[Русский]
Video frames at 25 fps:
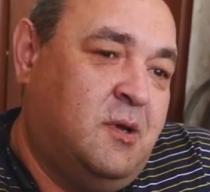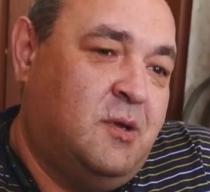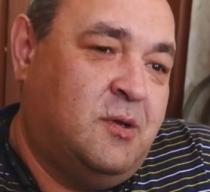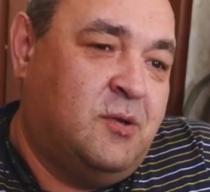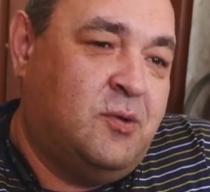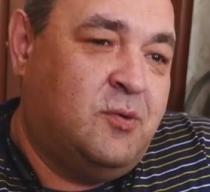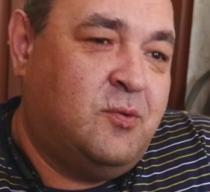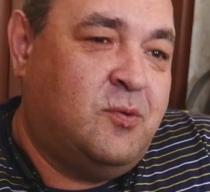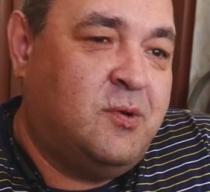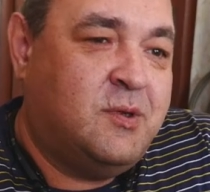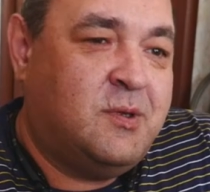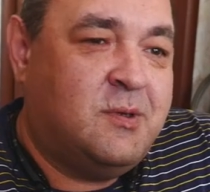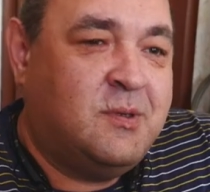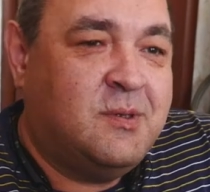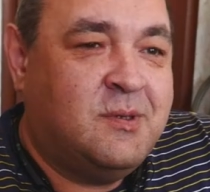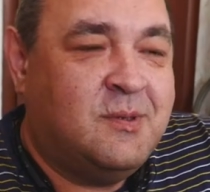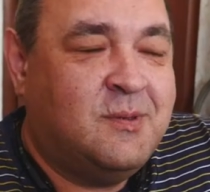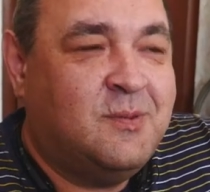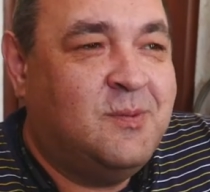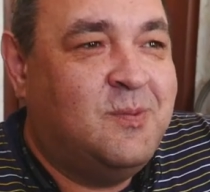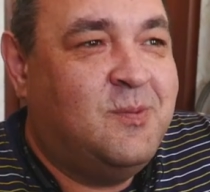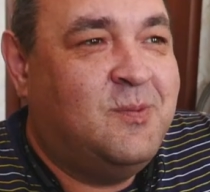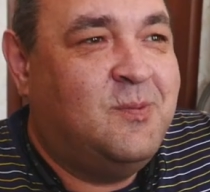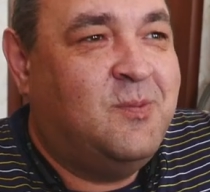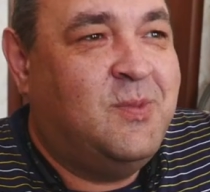Ну вот,
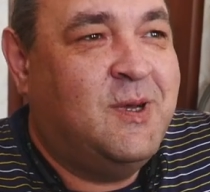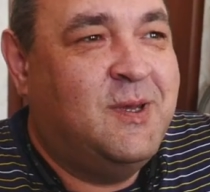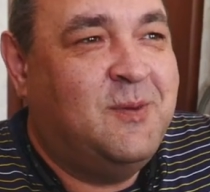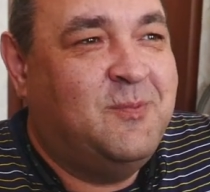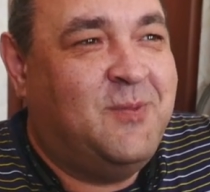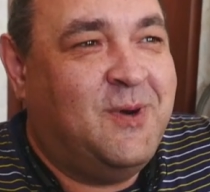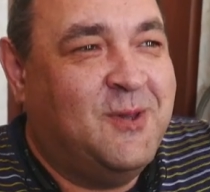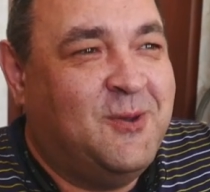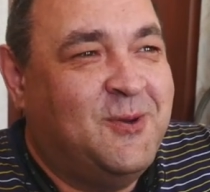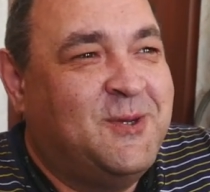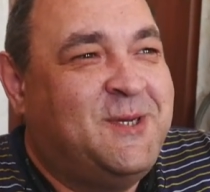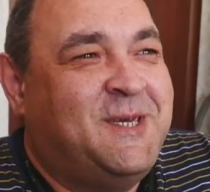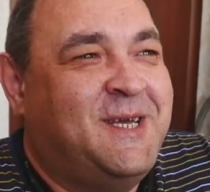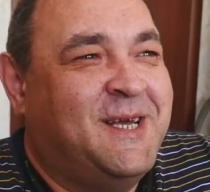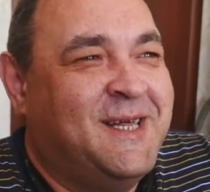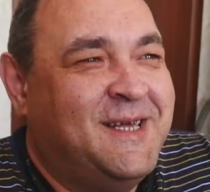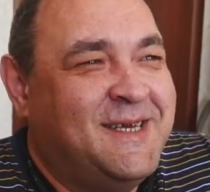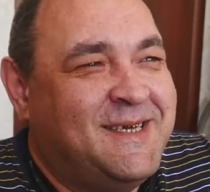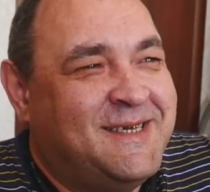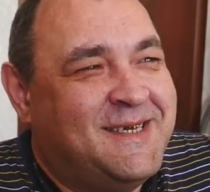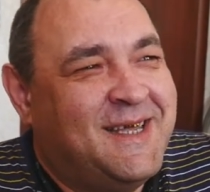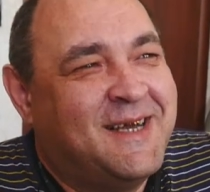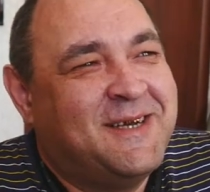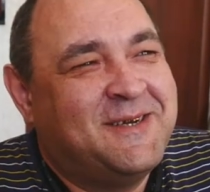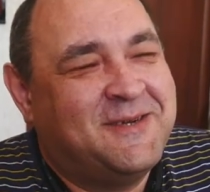
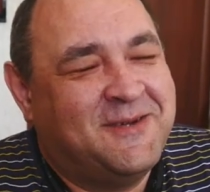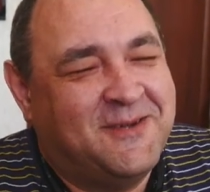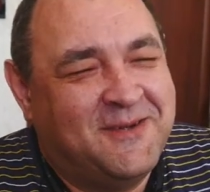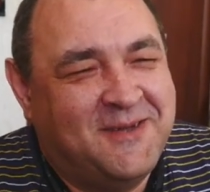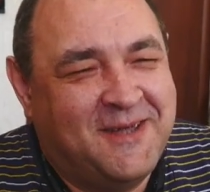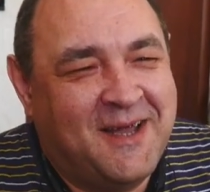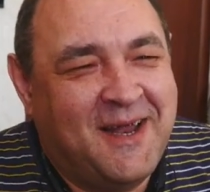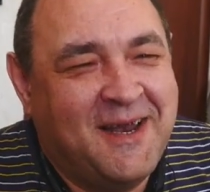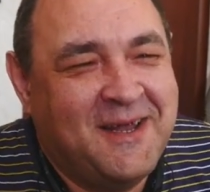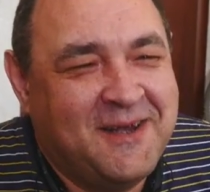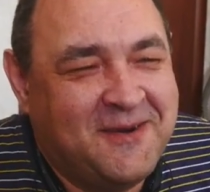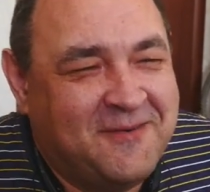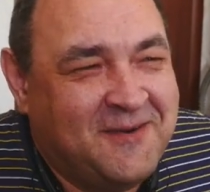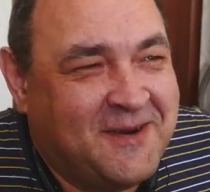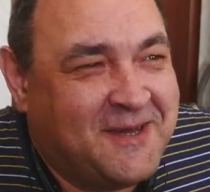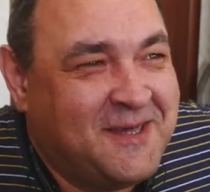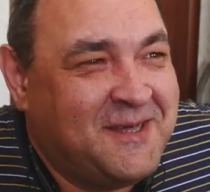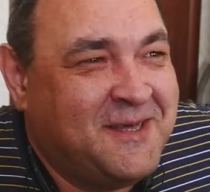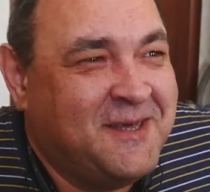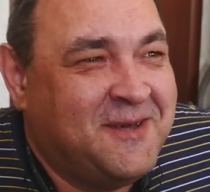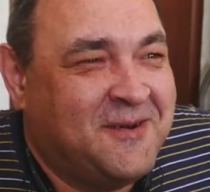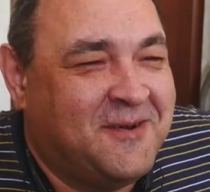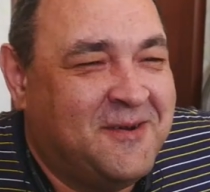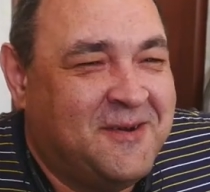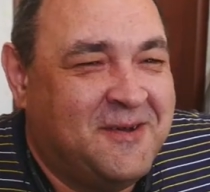получилось так, что дали
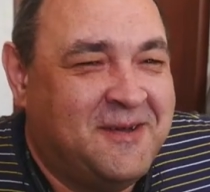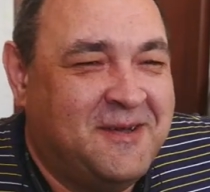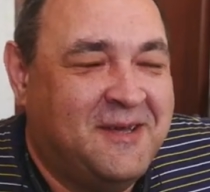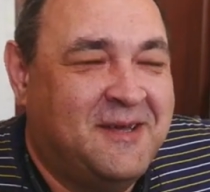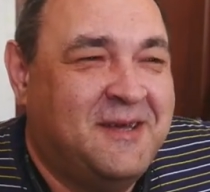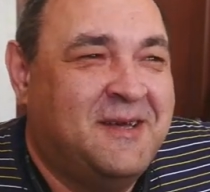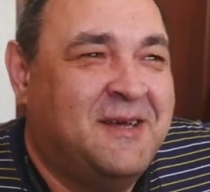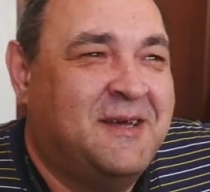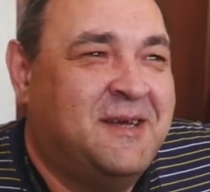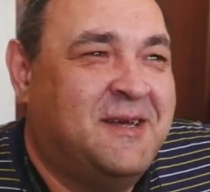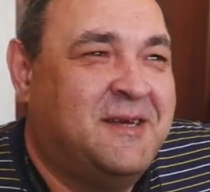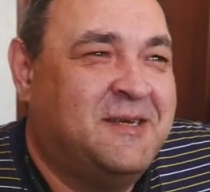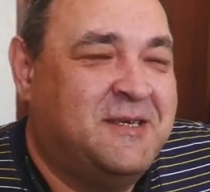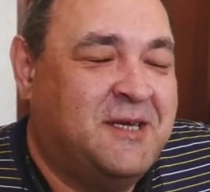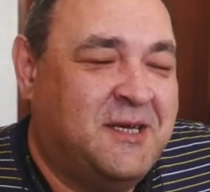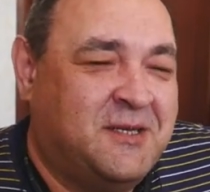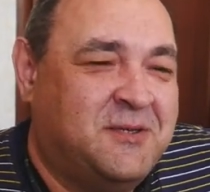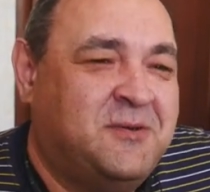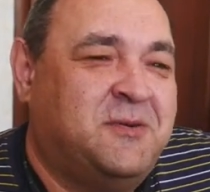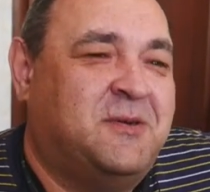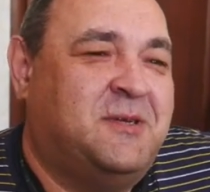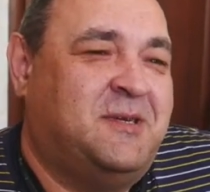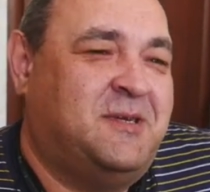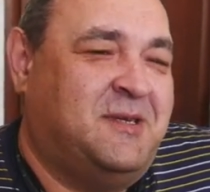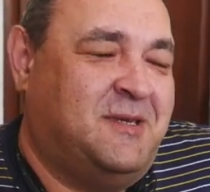квартиру. Сейчас
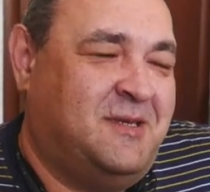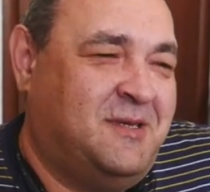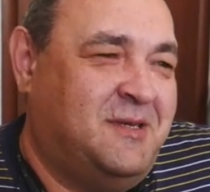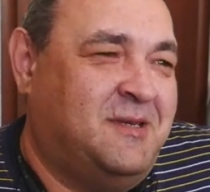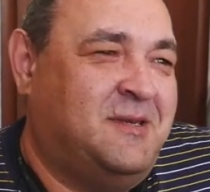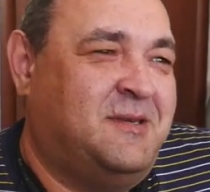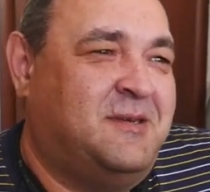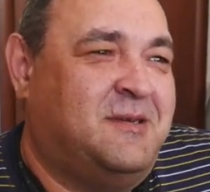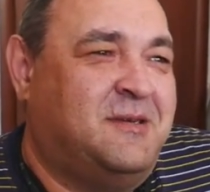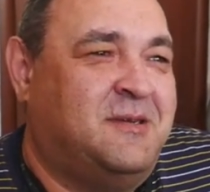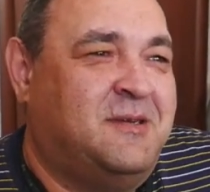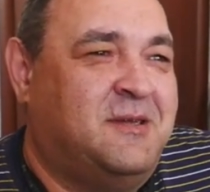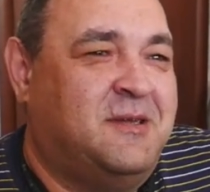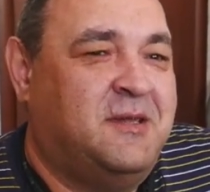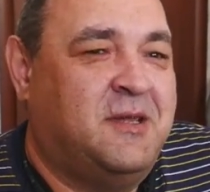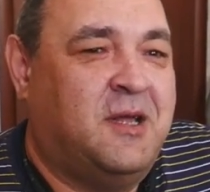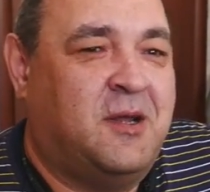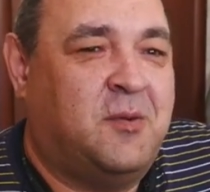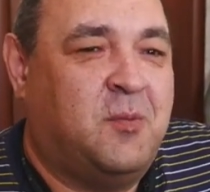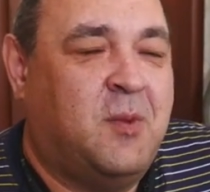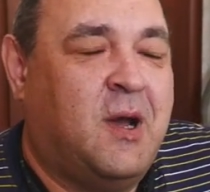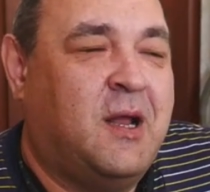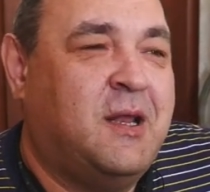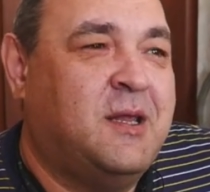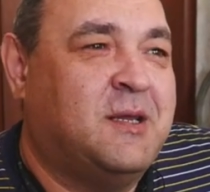хоть
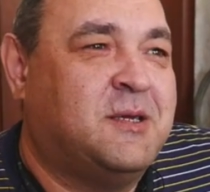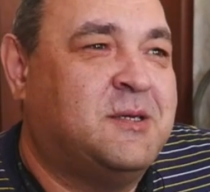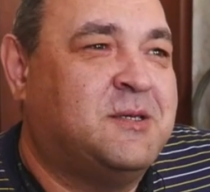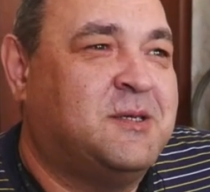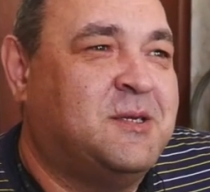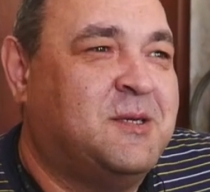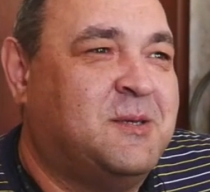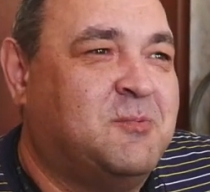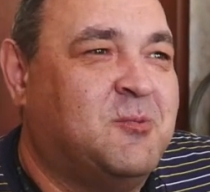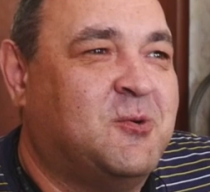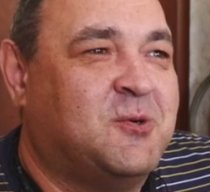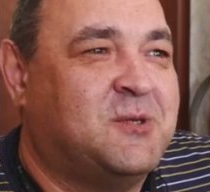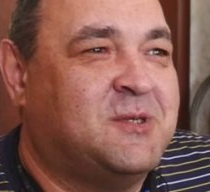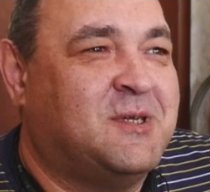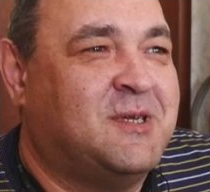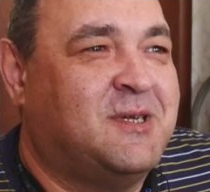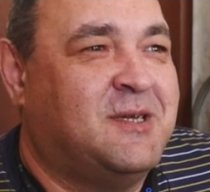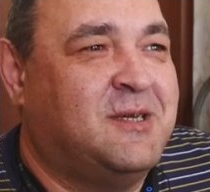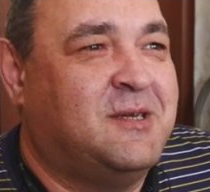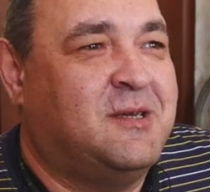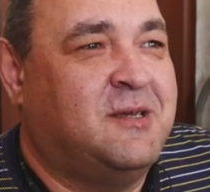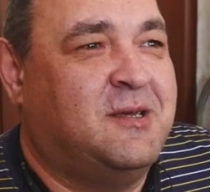нормально жить можно.